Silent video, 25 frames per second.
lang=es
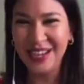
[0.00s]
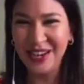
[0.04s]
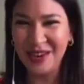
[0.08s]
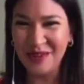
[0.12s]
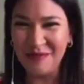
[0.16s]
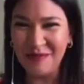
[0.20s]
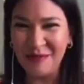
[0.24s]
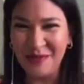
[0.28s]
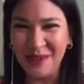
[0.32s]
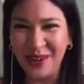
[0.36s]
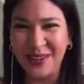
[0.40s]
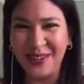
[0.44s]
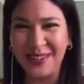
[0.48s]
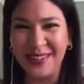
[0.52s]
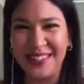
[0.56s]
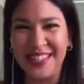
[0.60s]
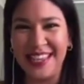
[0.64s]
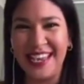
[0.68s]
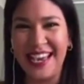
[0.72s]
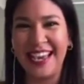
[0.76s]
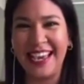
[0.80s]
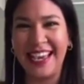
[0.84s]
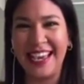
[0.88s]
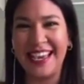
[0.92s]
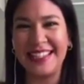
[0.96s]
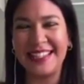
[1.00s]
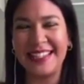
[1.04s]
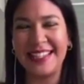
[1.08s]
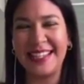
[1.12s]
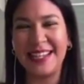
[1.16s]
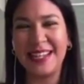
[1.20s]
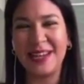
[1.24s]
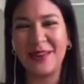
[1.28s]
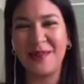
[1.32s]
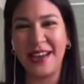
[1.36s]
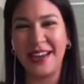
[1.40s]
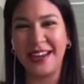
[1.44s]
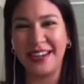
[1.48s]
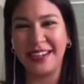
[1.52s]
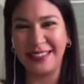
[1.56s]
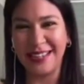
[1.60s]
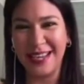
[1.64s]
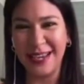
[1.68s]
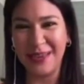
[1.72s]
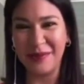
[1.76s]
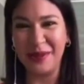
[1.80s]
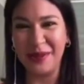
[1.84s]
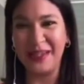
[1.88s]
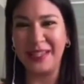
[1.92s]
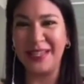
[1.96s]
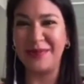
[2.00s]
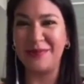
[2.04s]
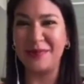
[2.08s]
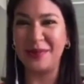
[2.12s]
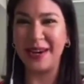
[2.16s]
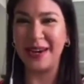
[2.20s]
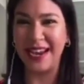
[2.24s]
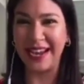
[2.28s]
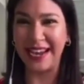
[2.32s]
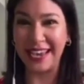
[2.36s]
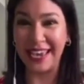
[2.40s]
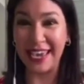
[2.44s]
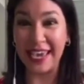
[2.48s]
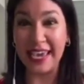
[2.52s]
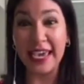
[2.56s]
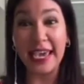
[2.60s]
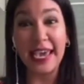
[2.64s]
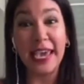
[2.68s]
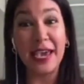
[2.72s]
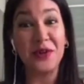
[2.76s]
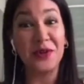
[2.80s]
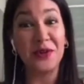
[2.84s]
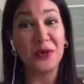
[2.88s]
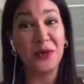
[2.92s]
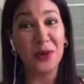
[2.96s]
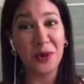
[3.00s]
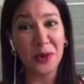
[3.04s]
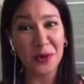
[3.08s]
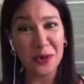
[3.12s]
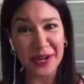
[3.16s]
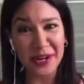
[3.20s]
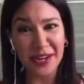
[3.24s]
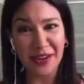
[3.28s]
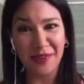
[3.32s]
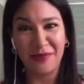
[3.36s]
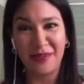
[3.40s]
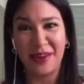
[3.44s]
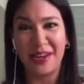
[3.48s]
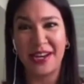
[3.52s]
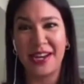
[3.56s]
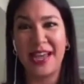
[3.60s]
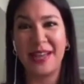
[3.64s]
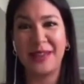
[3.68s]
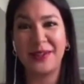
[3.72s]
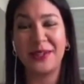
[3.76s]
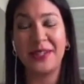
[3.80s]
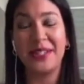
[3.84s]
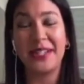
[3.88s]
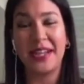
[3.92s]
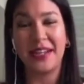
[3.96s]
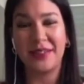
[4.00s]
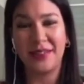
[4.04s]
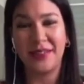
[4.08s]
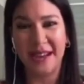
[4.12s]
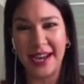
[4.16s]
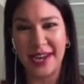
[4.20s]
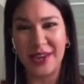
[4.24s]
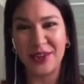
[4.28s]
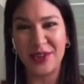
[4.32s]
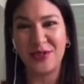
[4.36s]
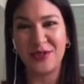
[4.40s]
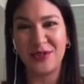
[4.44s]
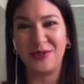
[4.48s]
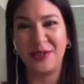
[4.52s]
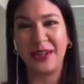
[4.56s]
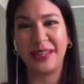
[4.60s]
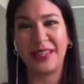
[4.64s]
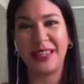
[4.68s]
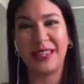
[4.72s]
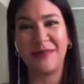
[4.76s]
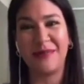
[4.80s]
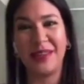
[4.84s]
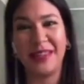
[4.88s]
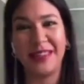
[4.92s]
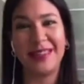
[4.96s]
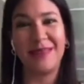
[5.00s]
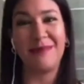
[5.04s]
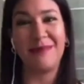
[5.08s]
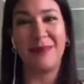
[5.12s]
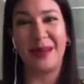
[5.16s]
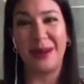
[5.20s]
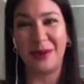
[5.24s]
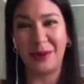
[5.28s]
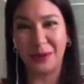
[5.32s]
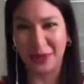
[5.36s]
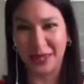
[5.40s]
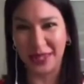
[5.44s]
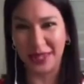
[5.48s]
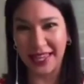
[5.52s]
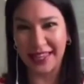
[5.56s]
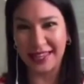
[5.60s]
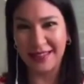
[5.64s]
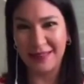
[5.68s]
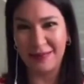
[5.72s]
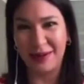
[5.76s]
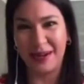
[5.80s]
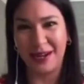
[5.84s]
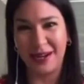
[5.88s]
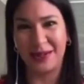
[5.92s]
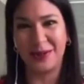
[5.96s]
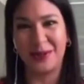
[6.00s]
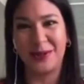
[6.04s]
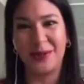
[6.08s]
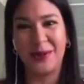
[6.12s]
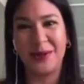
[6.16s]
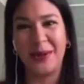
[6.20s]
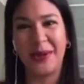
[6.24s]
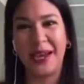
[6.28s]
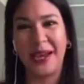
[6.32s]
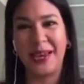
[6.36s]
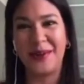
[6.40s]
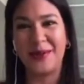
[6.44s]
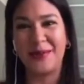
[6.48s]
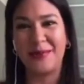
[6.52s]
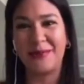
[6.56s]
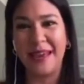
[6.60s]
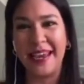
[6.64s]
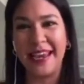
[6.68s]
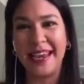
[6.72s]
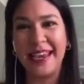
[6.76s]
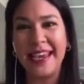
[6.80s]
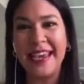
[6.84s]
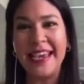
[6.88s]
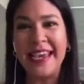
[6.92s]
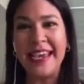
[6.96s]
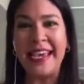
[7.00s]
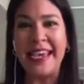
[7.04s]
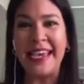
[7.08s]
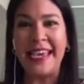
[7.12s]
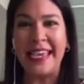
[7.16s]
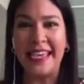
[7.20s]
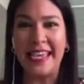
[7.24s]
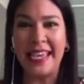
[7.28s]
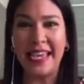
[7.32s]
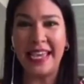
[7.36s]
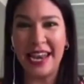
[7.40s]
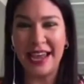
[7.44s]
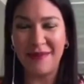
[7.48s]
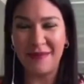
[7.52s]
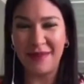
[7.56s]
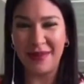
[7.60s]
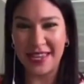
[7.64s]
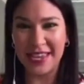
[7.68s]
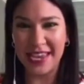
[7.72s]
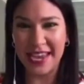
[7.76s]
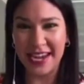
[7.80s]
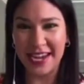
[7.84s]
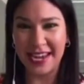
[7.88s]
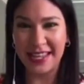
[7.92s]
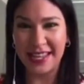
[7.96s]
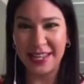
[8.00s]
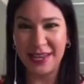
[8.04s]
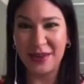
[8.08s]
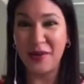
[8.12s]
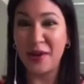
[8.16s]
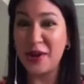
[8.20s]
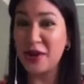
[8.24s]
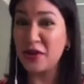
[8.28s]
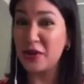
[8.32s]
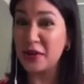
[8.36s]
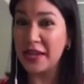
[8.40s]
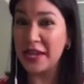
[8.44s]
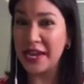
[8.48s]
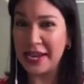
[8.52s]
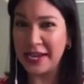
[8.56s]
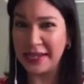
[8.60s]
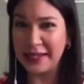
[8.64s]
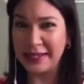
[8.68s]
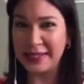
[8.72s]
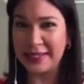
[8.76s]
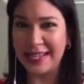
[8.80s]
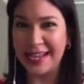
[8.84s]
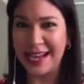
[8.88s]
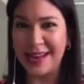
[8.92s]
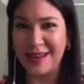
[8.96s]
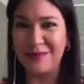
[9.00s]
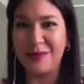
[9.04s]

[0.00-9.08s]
Buenos días, Giselle Luis Artemio. Estamos aquí en un lunes feriado trabajando fuertemente para ustedes, para todos los que nos ven. Y en la mañana de hoy no descansamos.